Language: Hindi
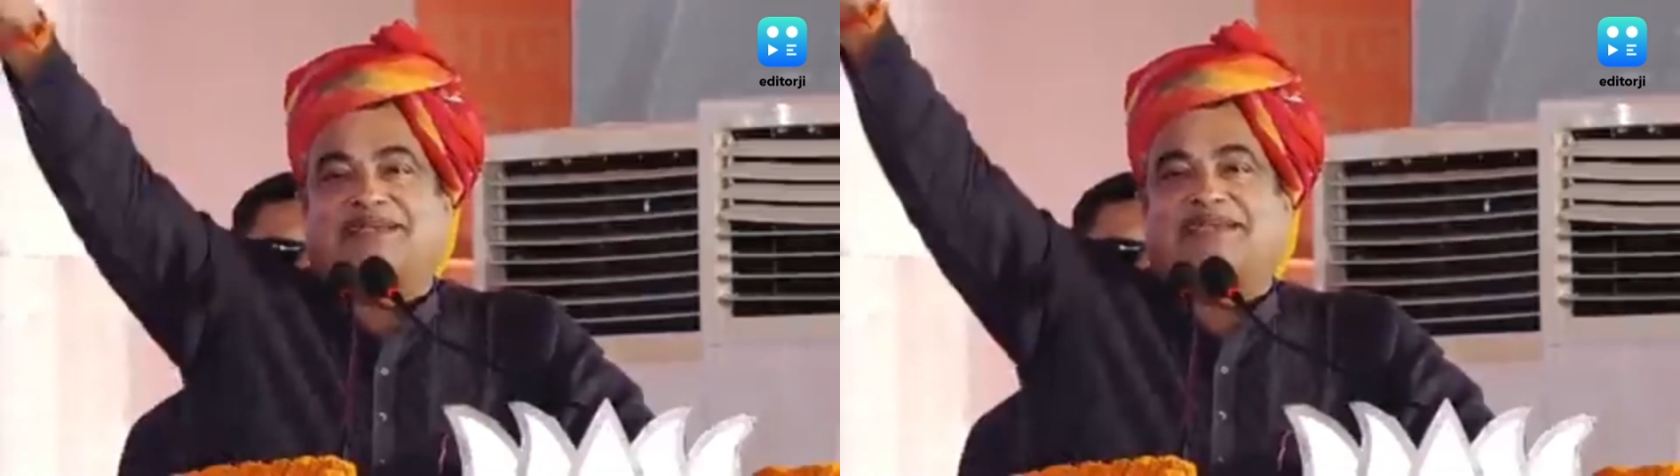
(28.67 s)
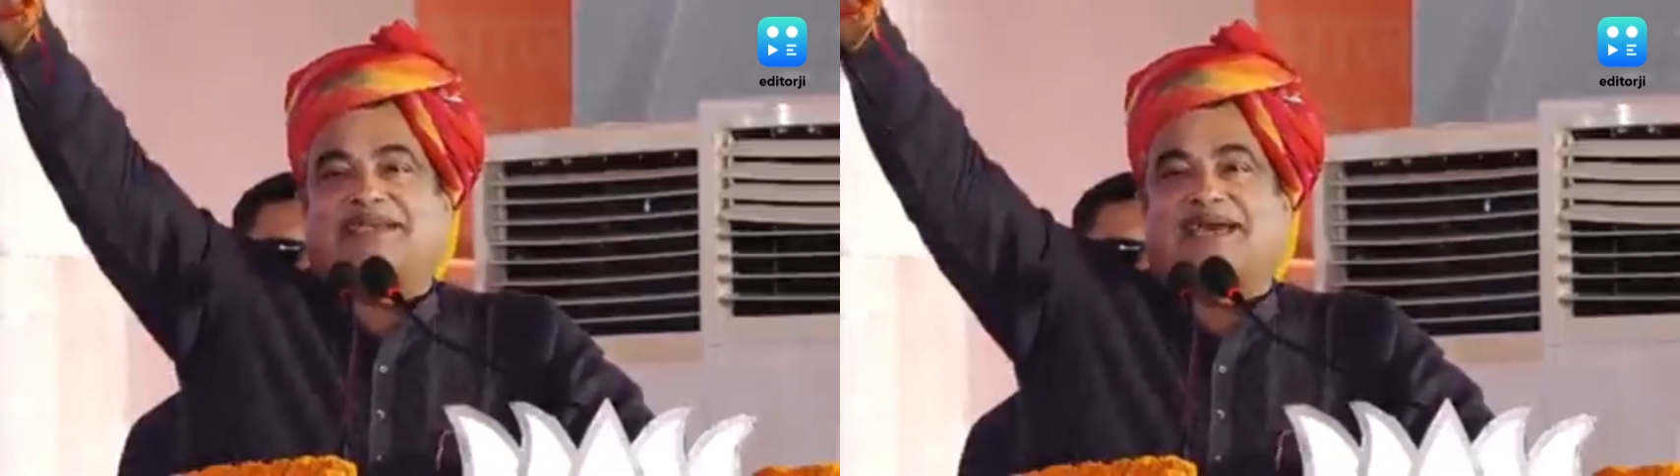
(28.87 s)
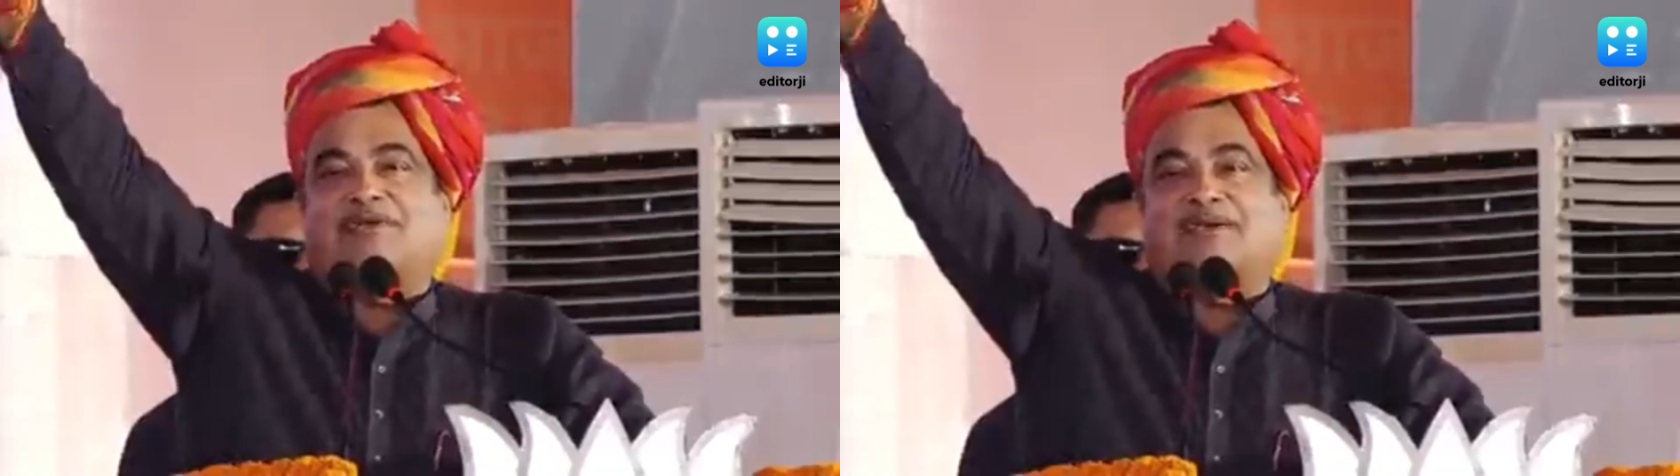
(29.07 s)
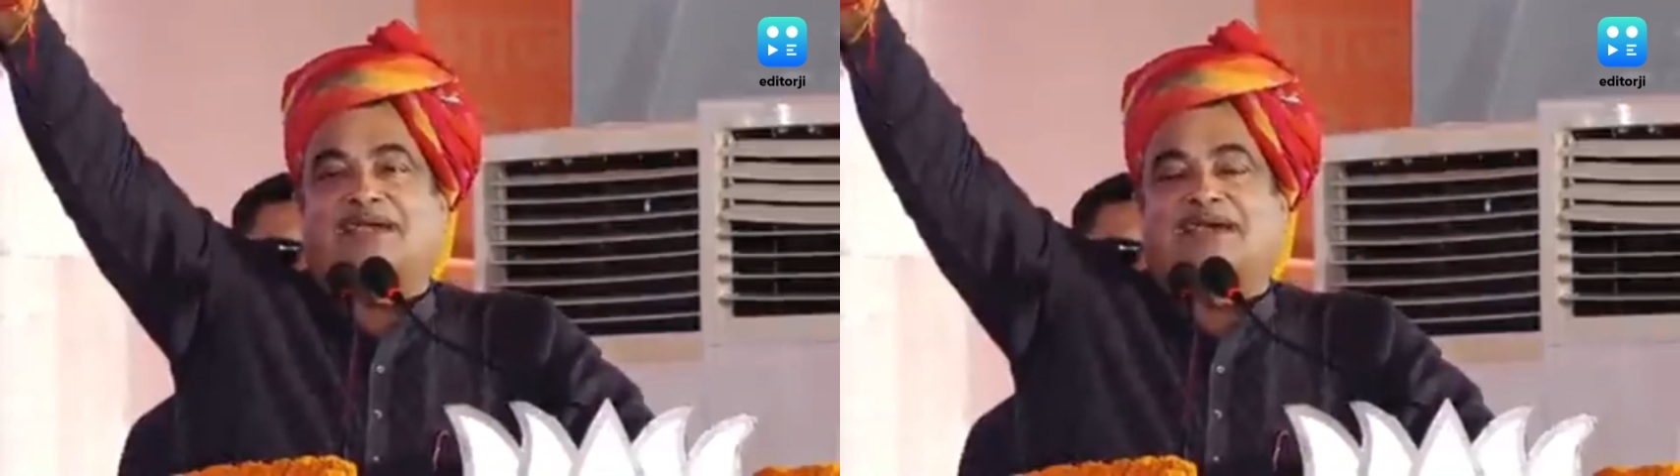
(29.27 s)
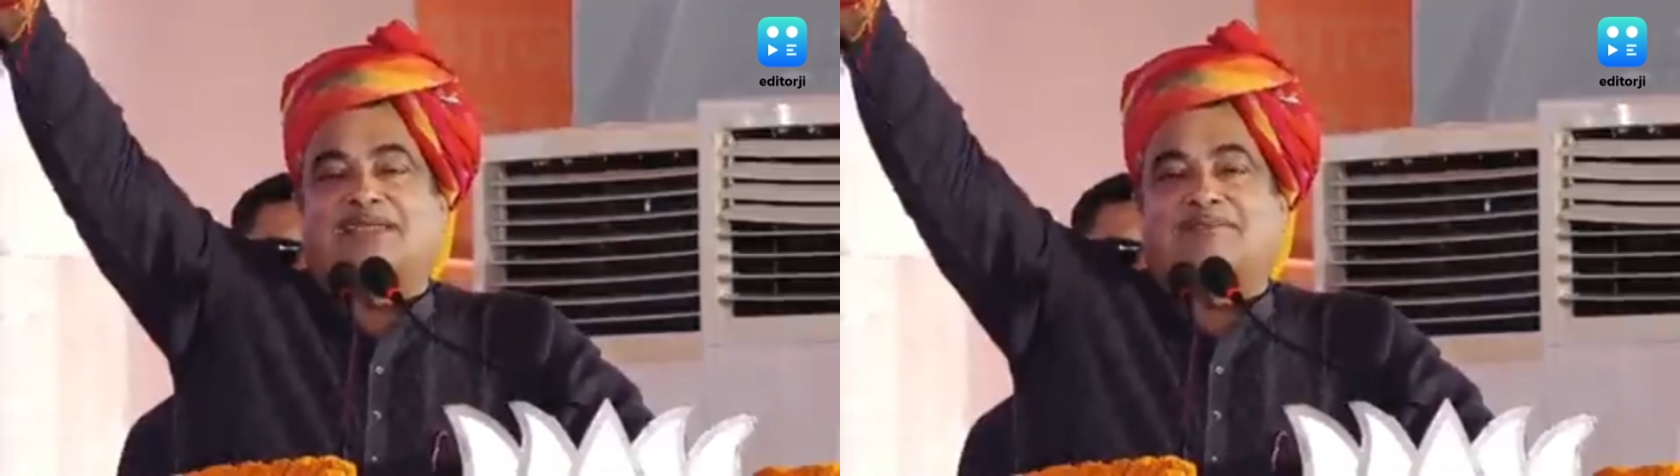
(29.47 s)
किसानों
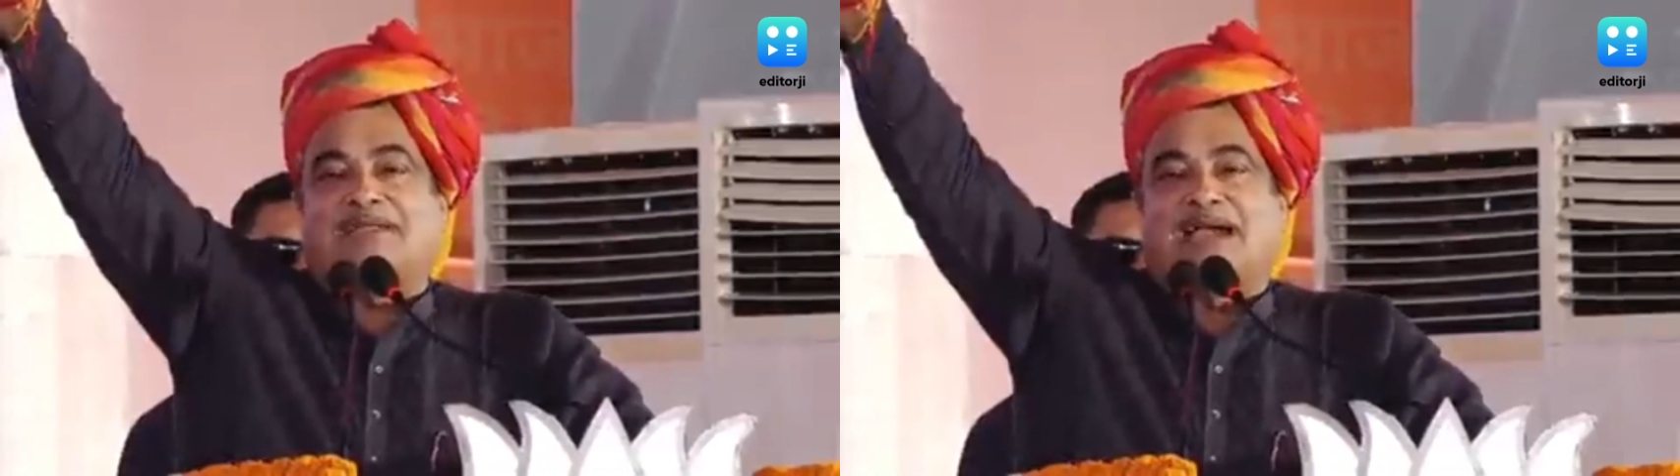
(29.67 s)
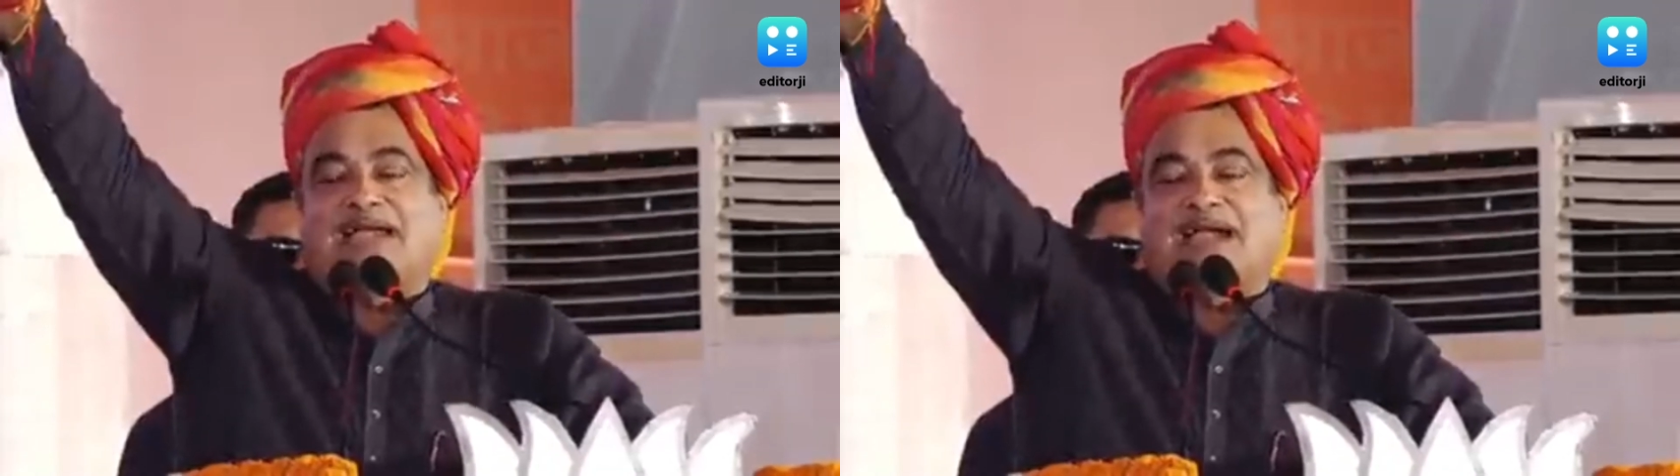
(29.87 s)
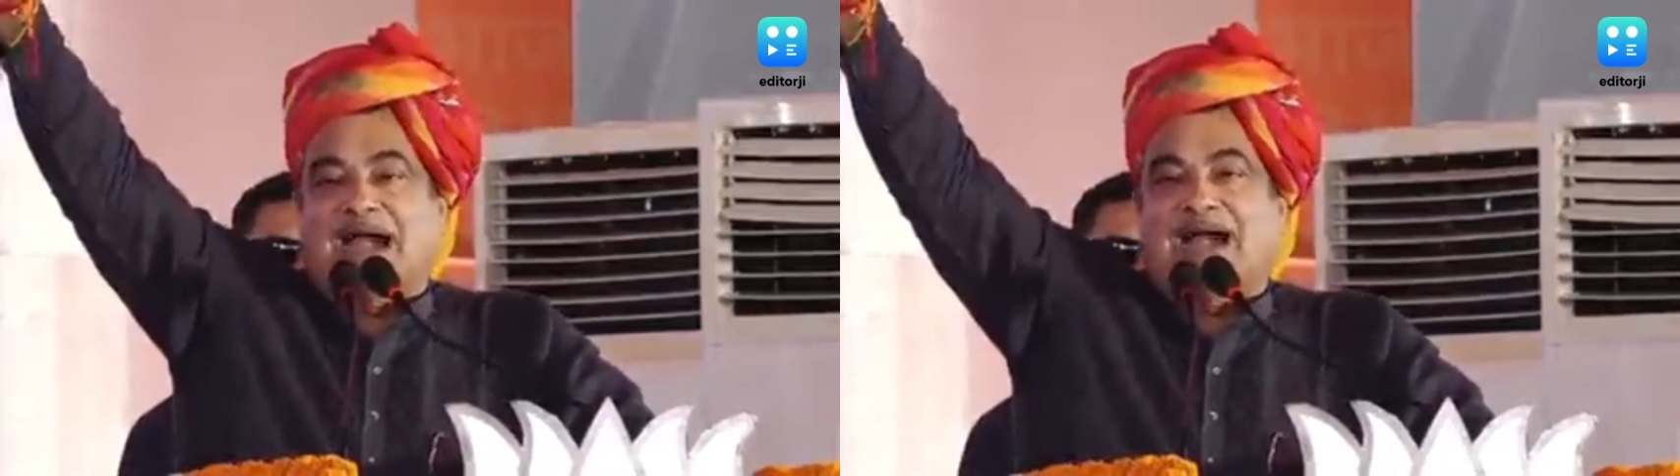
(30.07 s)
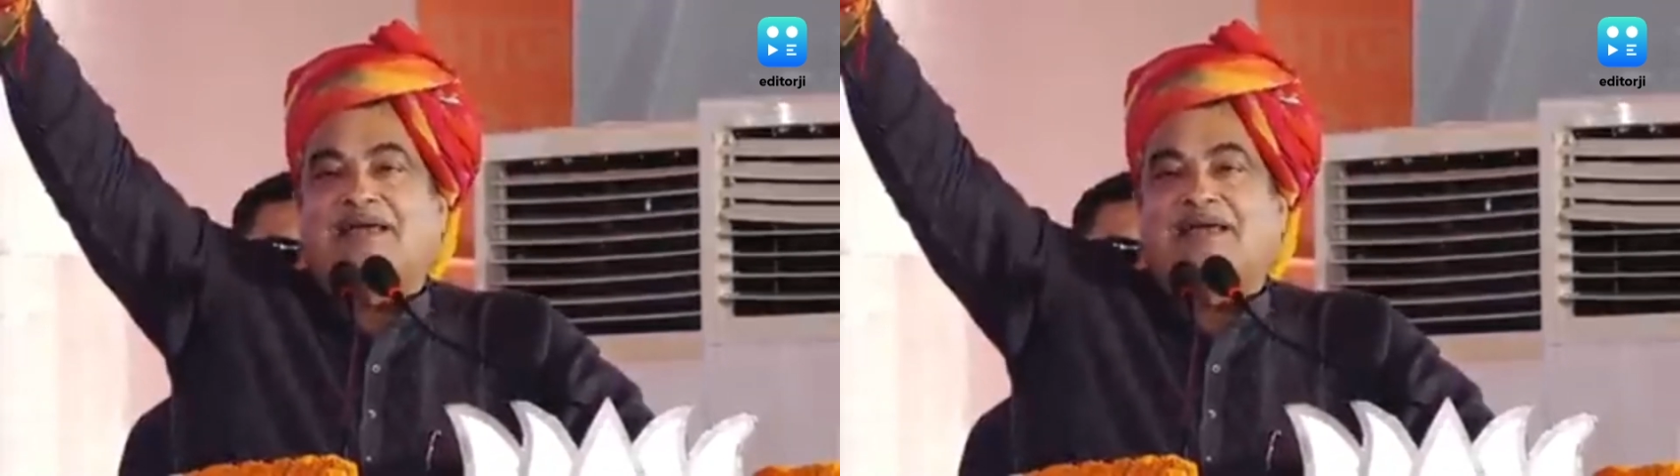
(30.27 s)
के घर में जाएगा